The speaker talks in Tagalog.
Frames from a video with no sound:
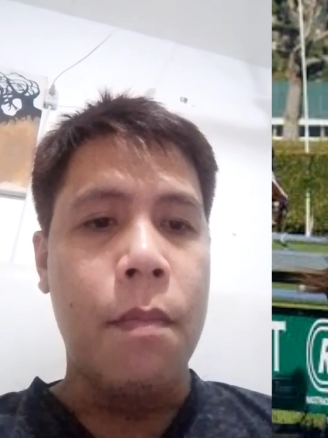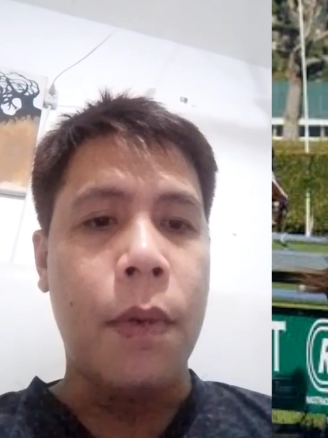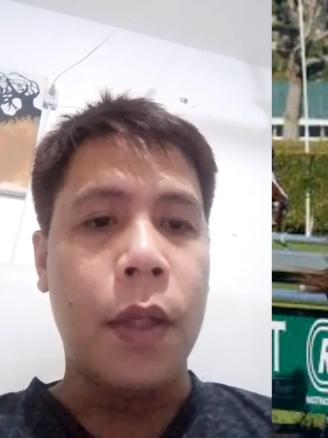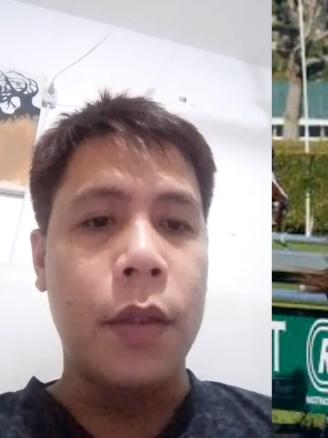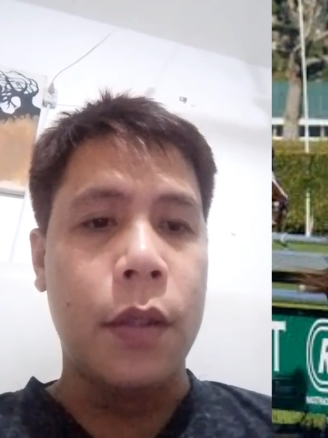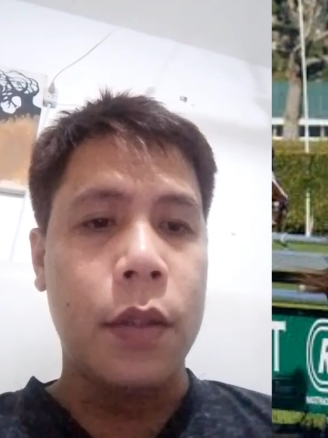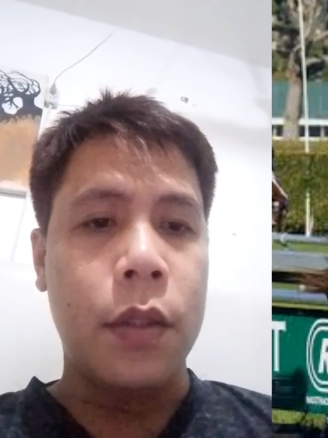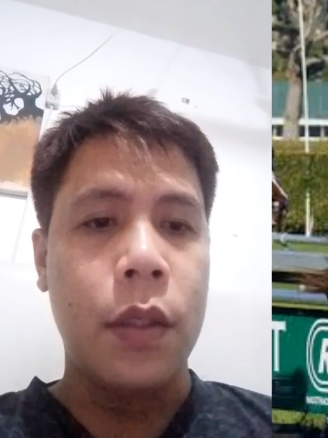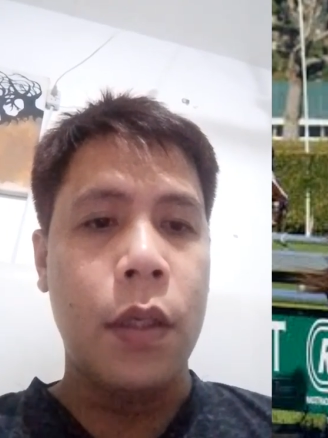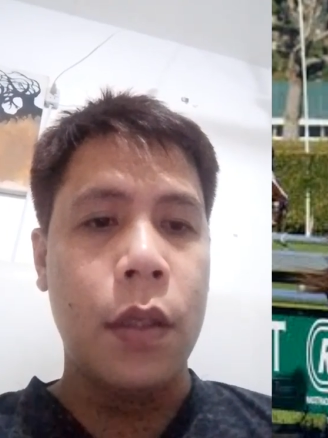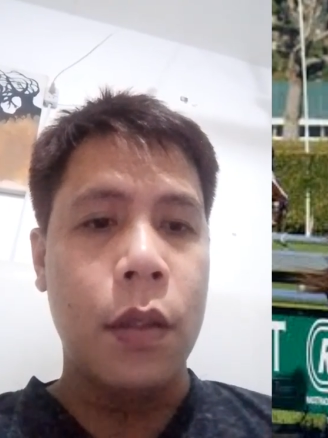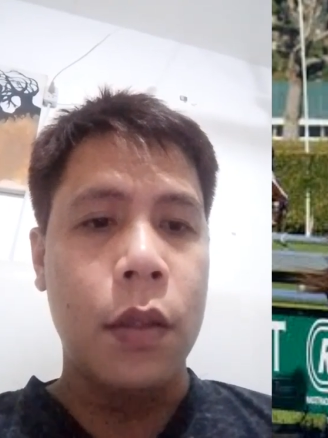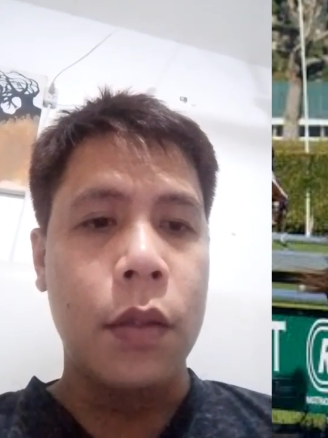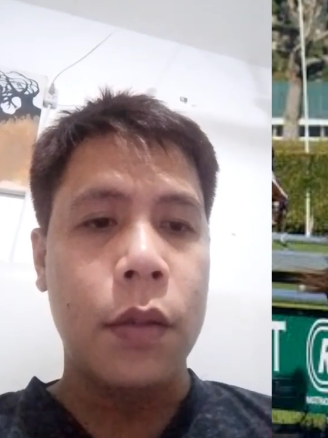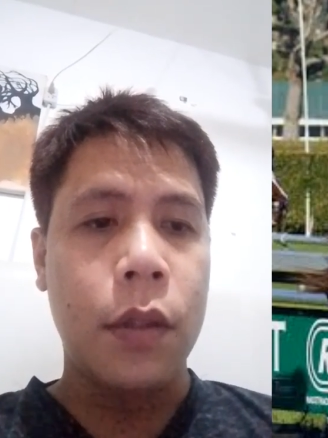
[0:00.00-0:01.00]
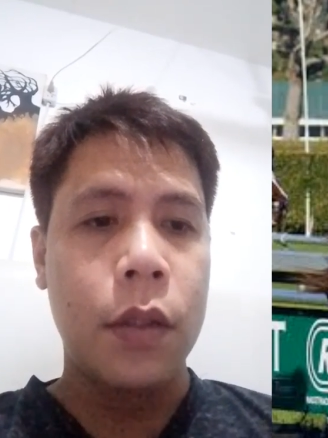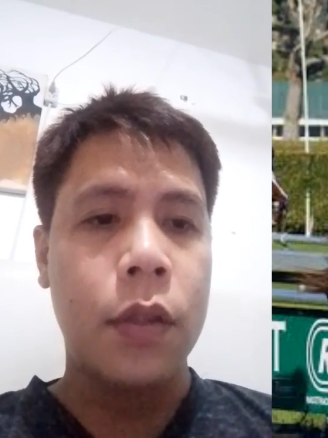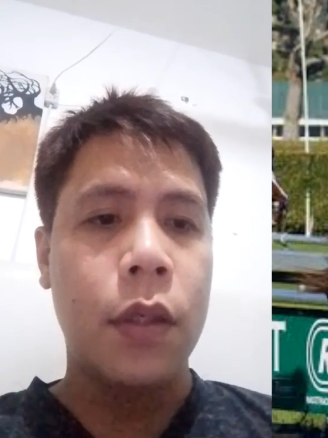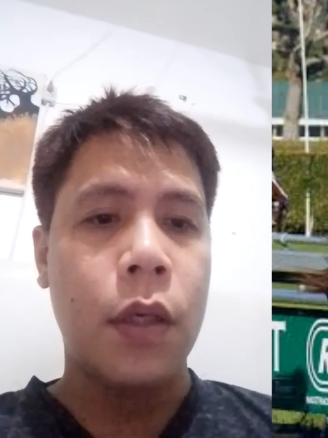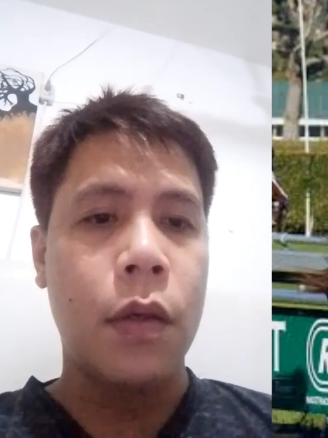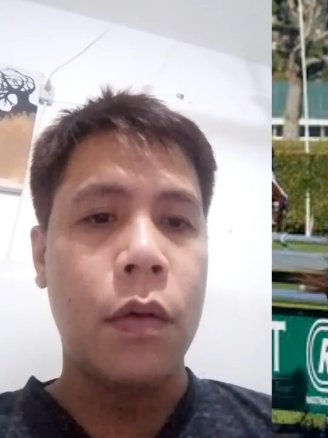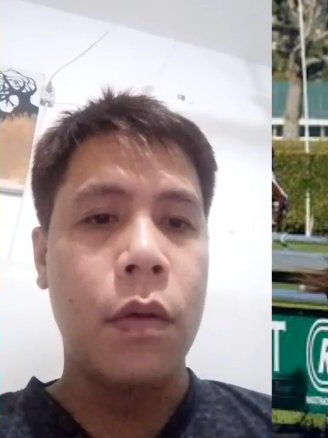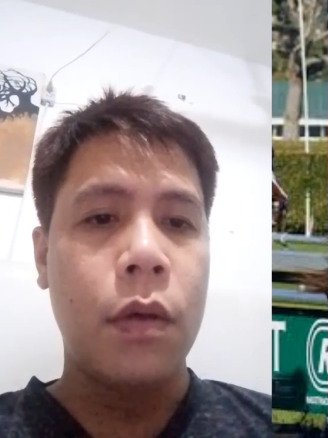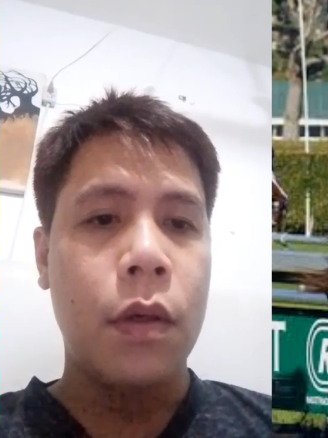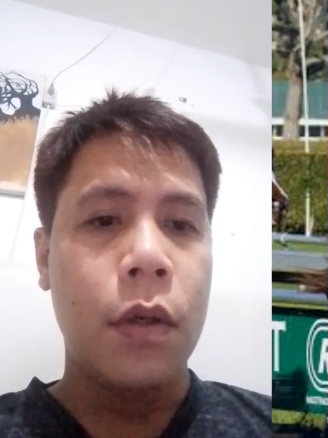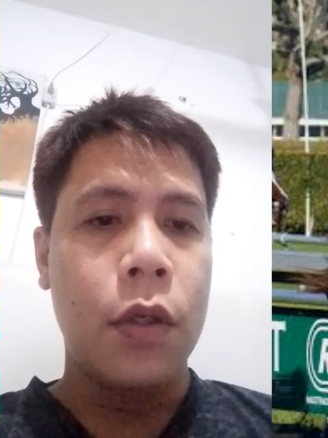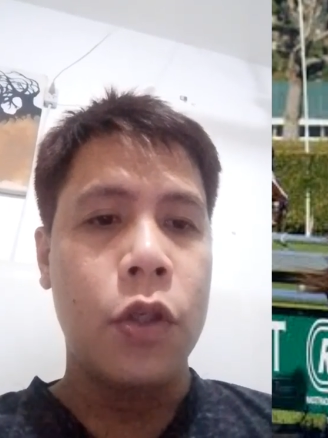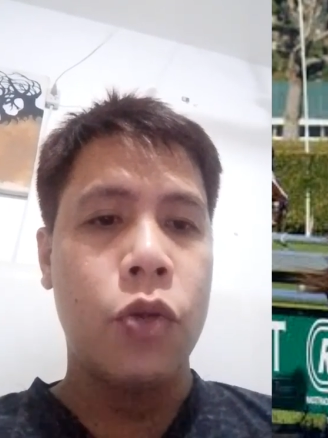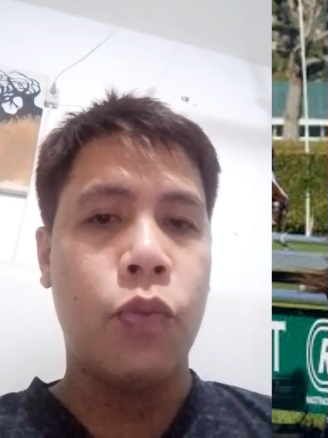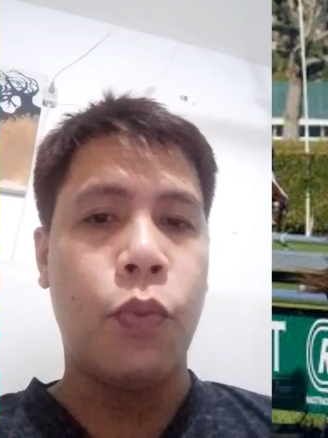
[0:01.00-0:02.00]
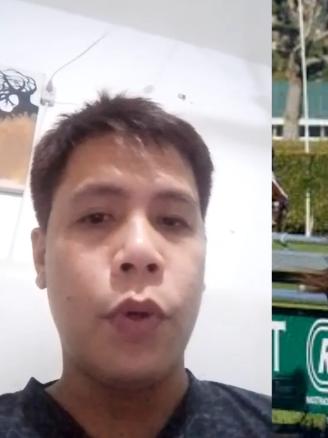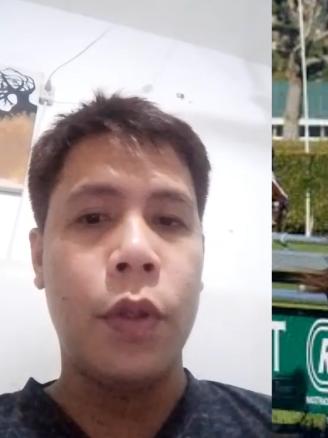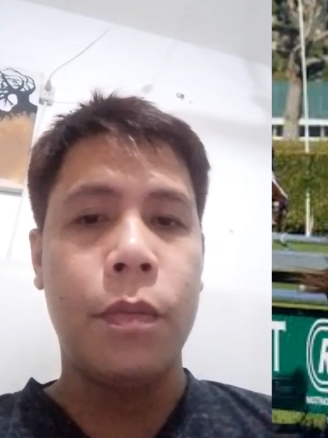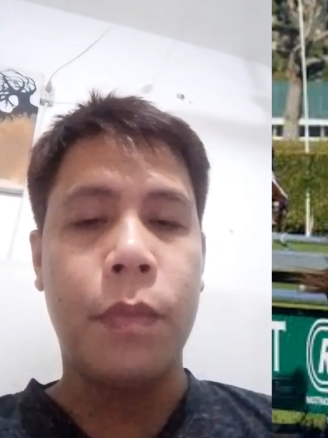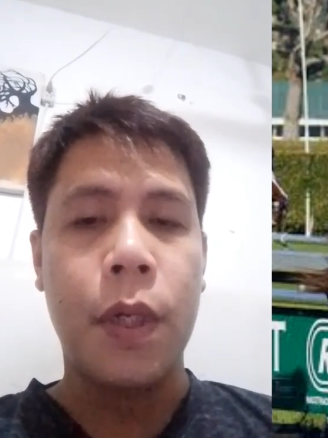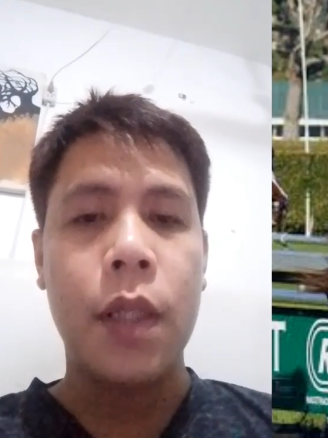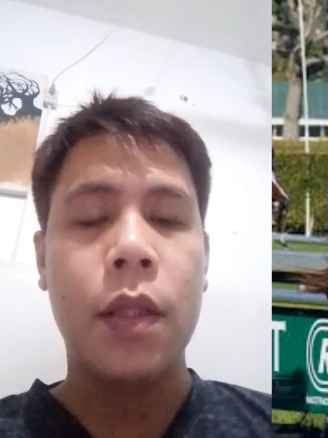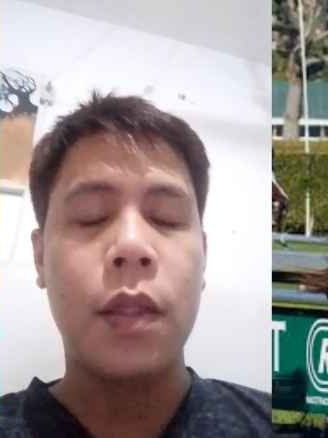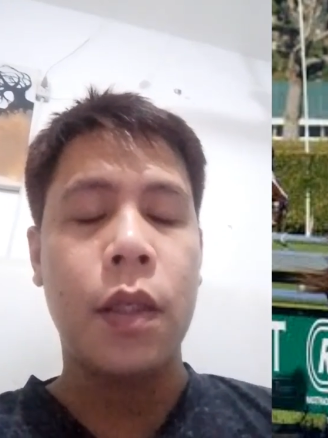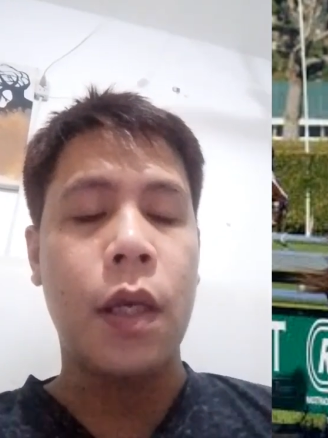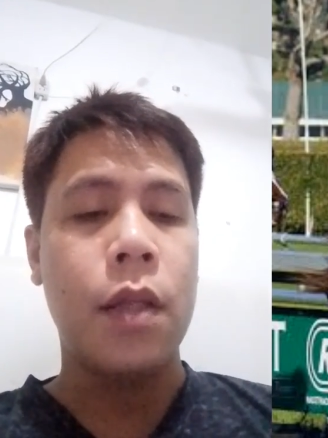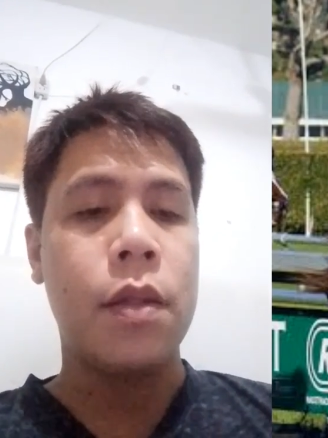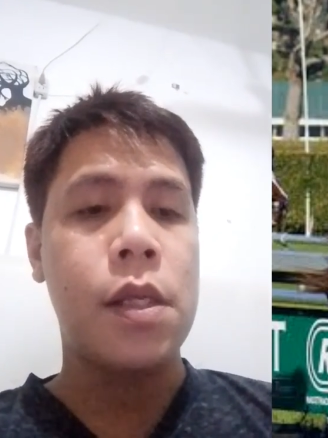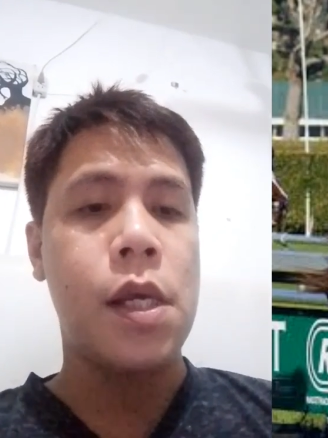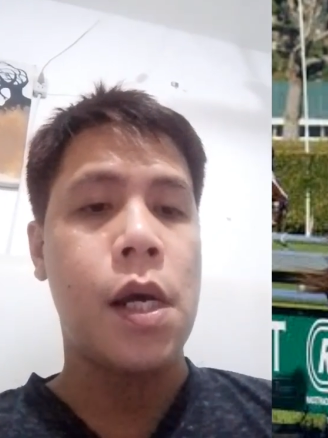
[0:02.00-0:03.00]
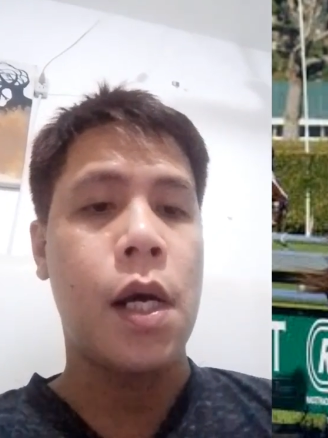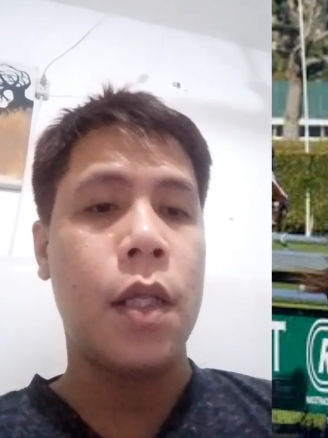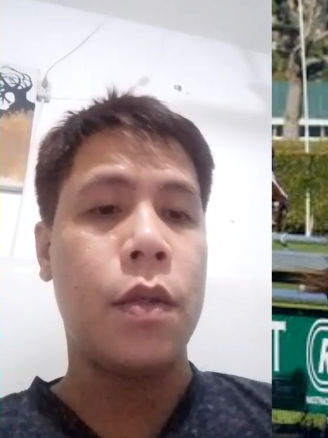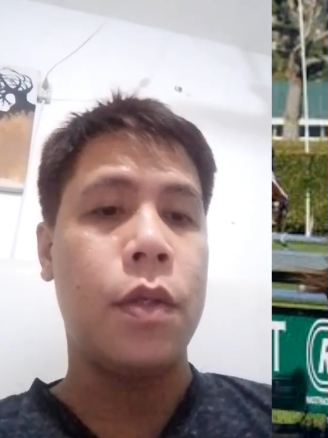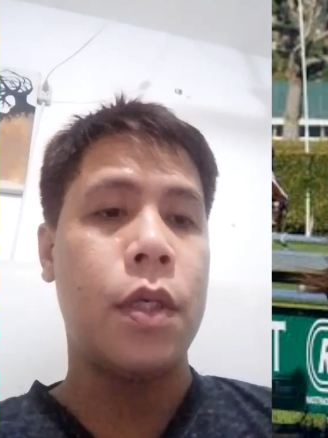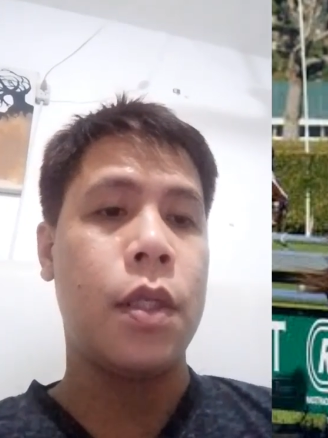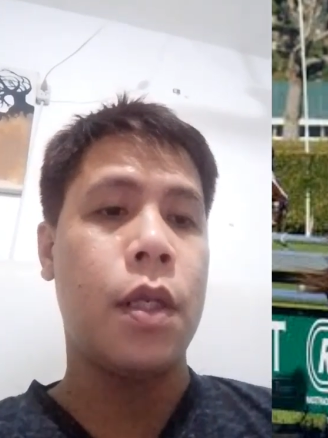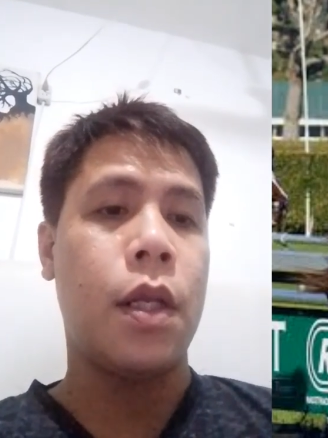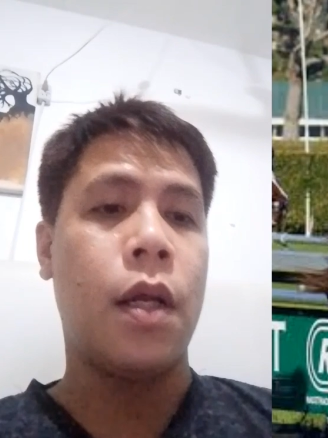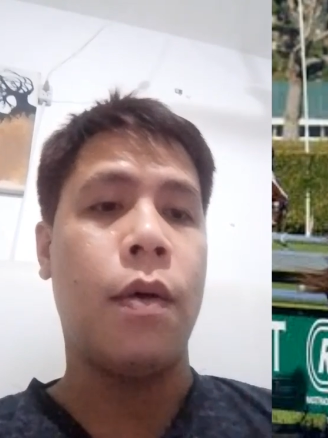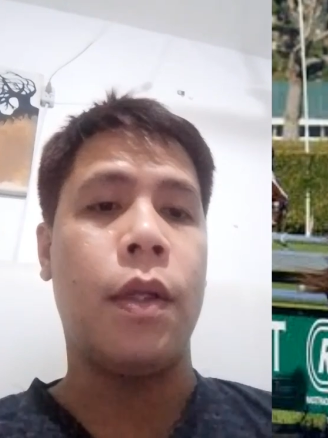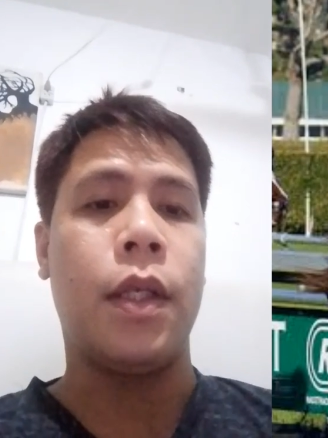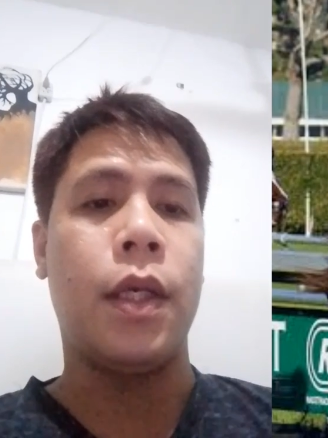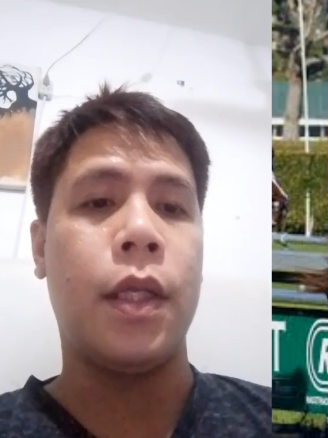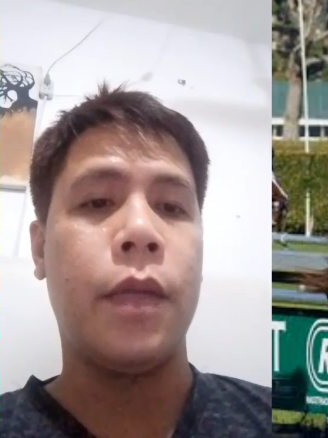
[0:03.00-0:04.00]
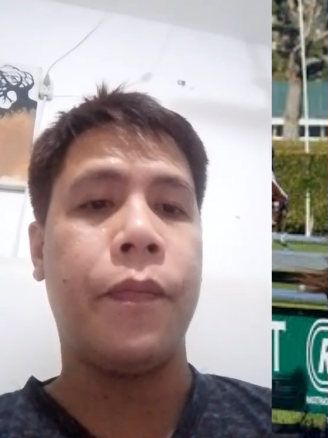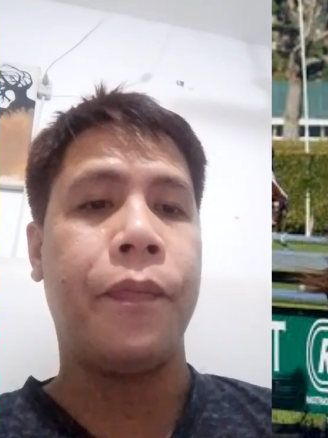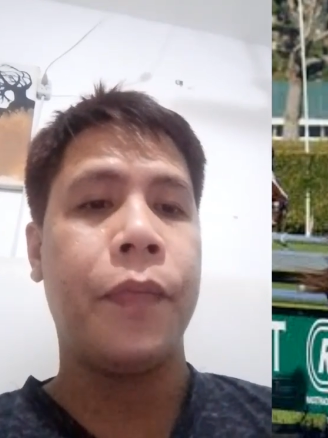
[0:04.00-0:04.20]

Pantresero, spoiled brat, yan, dihado yan, dalawa na yan.